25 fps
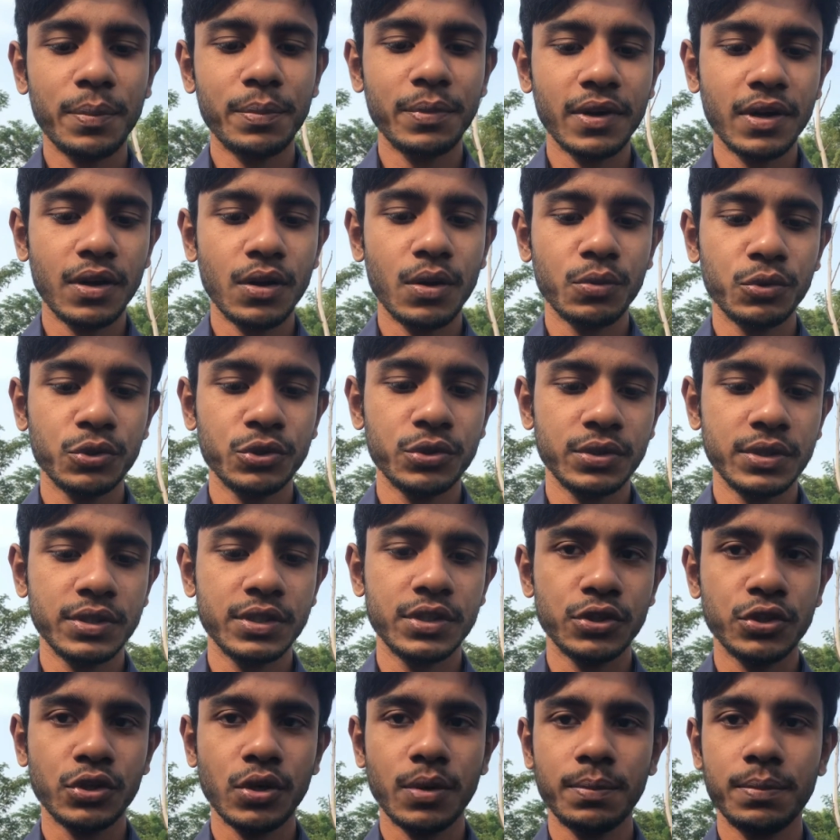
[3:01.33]
আপনারা অবশ্যই
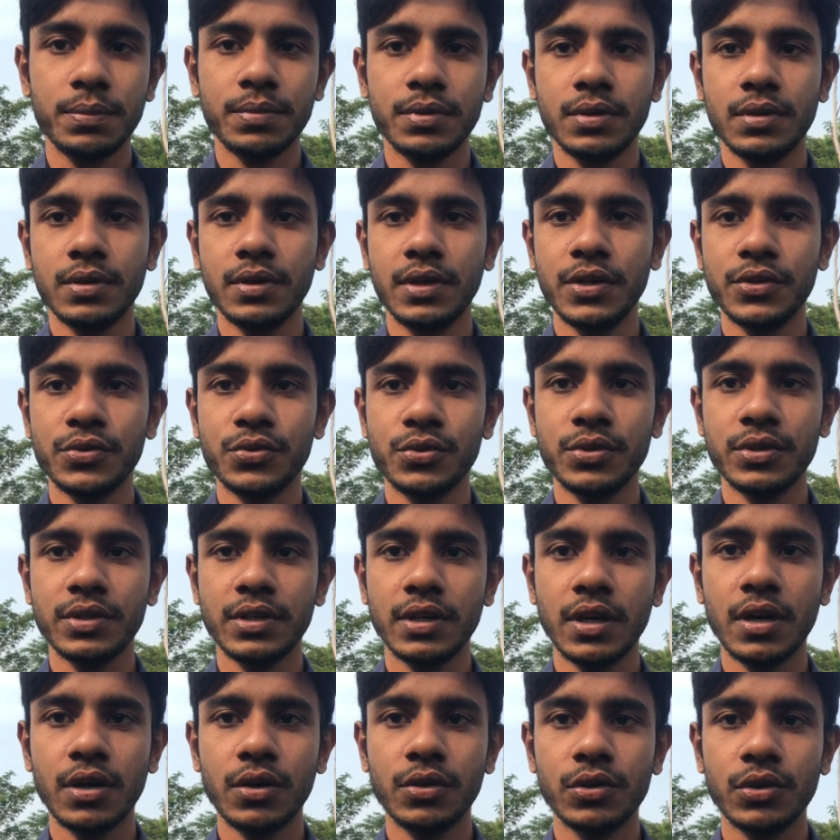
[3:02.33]
যেসব
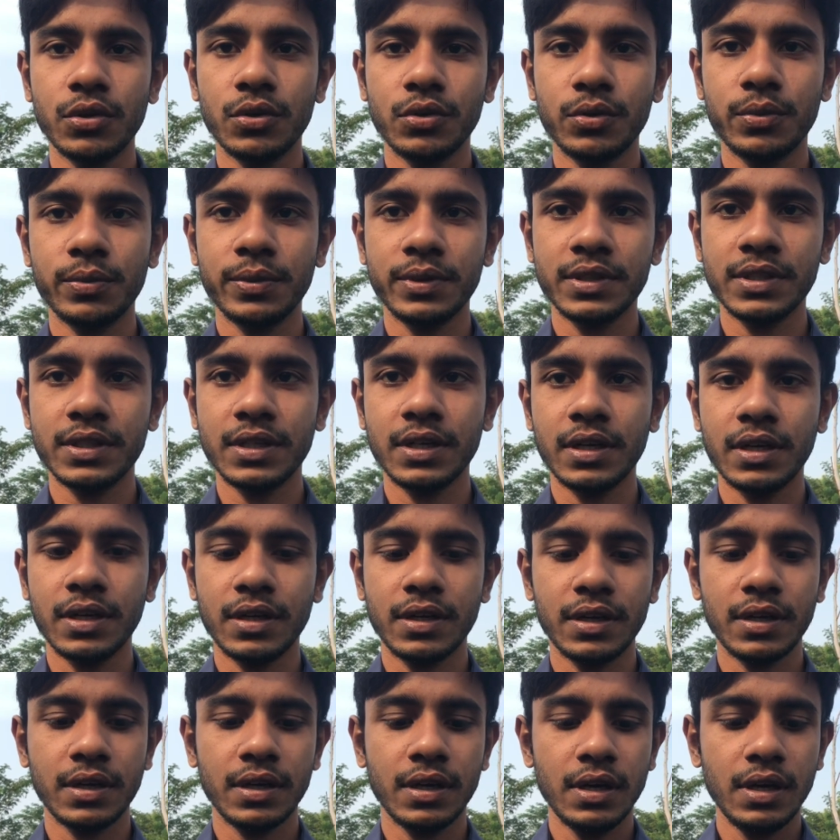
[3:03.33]
রেস্টুরেন্টে খাওয়া দাওয়া করবেন
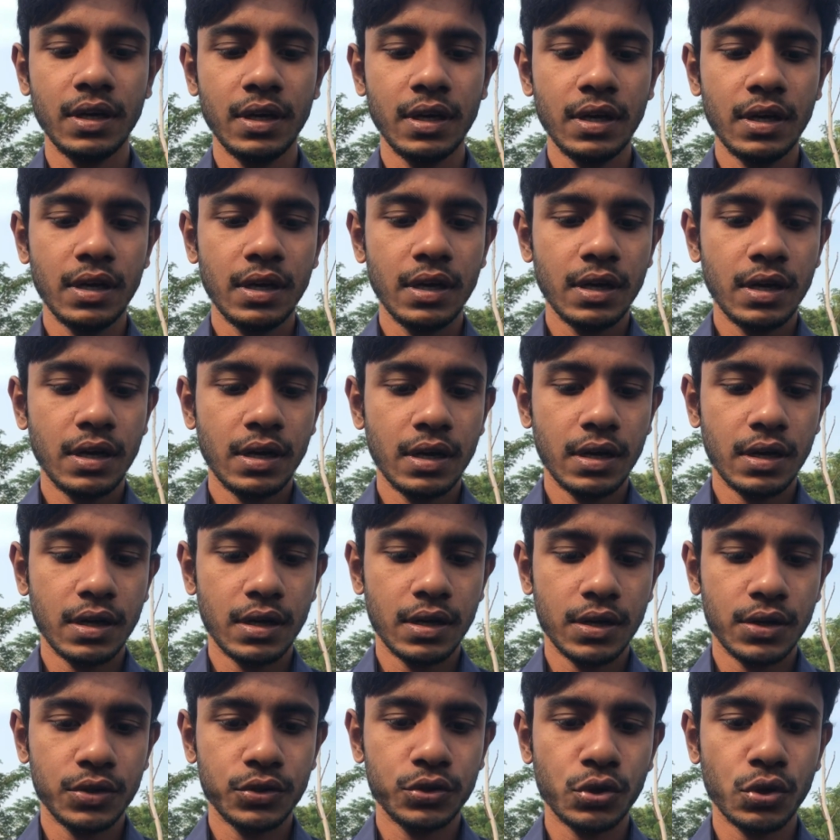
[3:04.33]
সেখানে
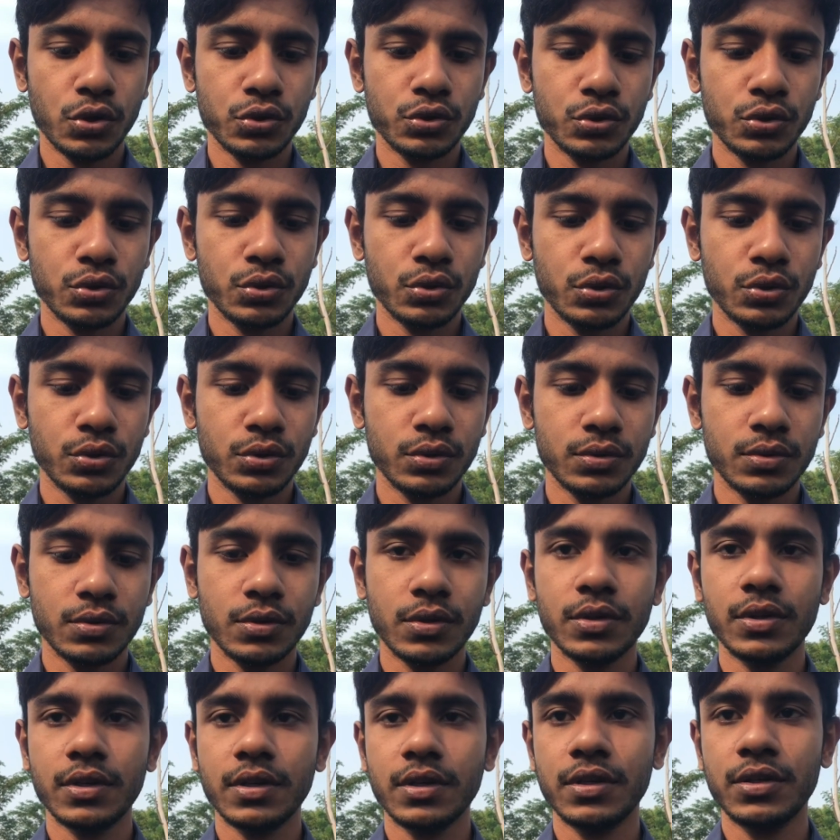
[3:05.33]

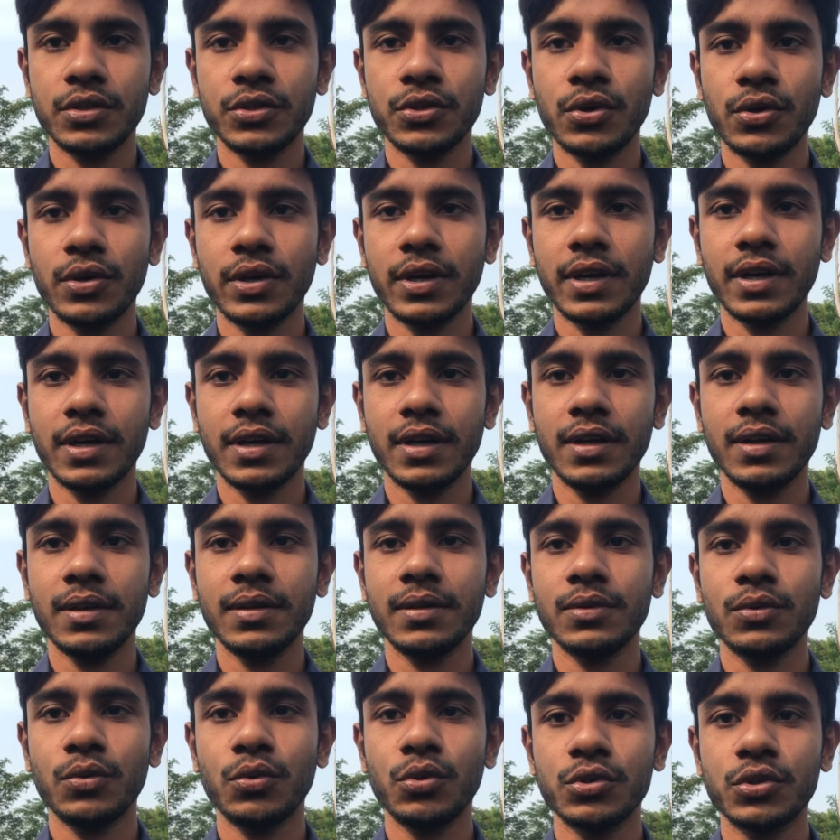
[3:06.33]
সচেতনতার সঙ্গে
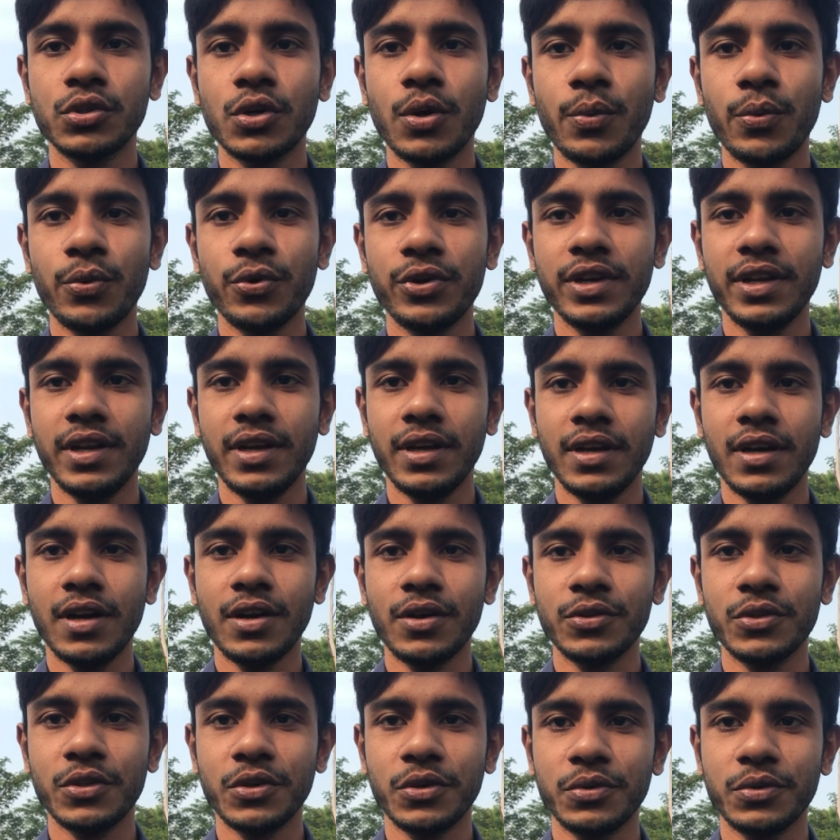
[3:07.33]
খোঁজখবর নিয়ে
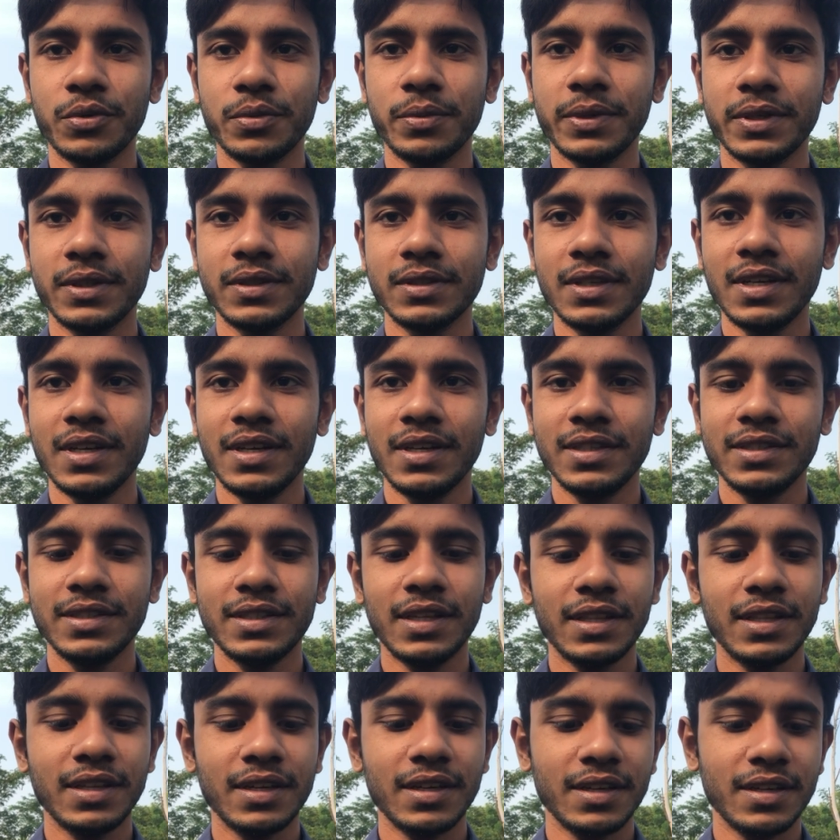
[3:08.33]
খাওয়া দাওয়া করবেন
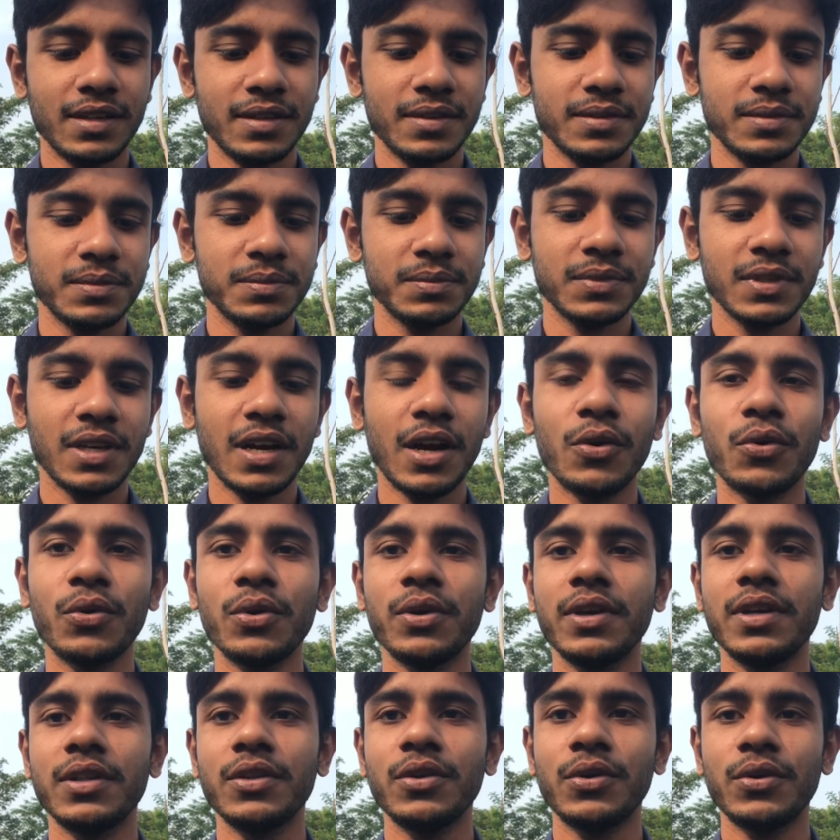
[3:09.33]
যাতে কারো
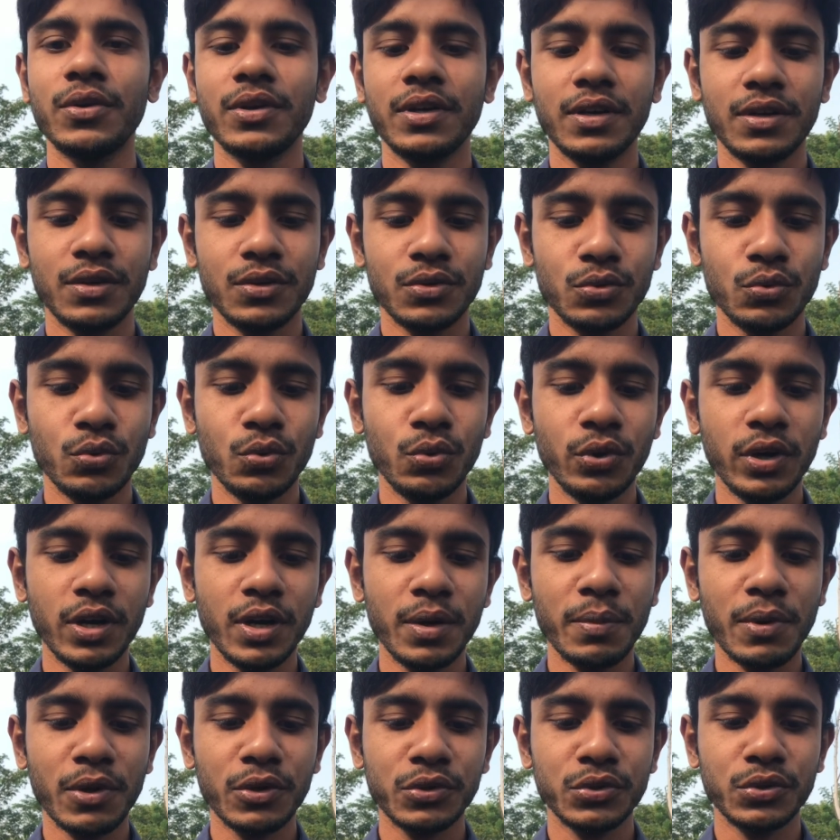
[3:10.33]
এ ধরনের
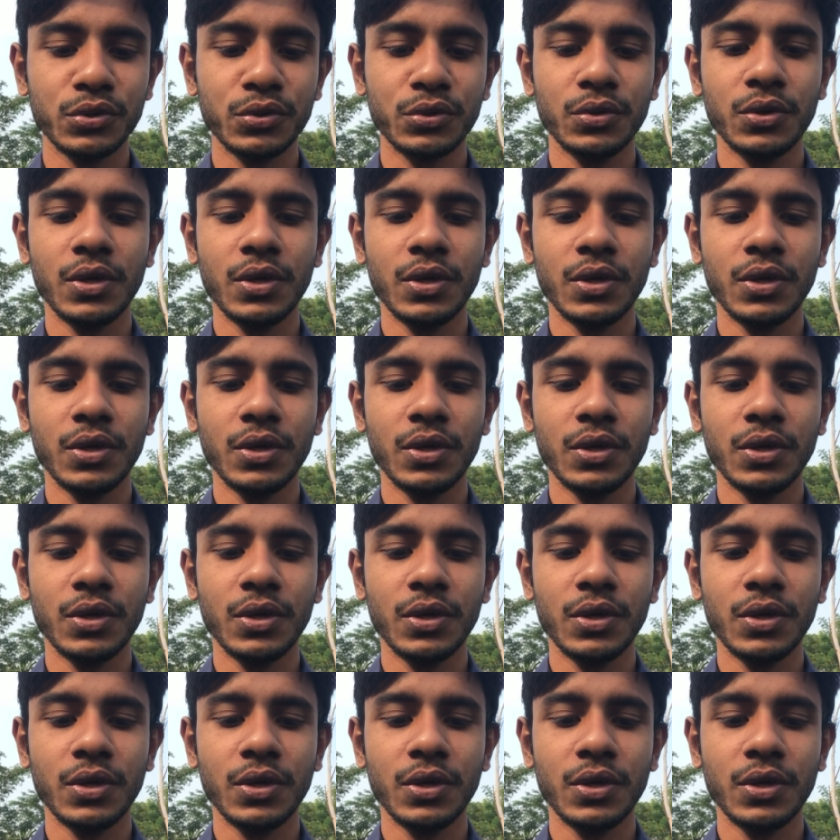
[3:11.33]
কুকুরের মাংস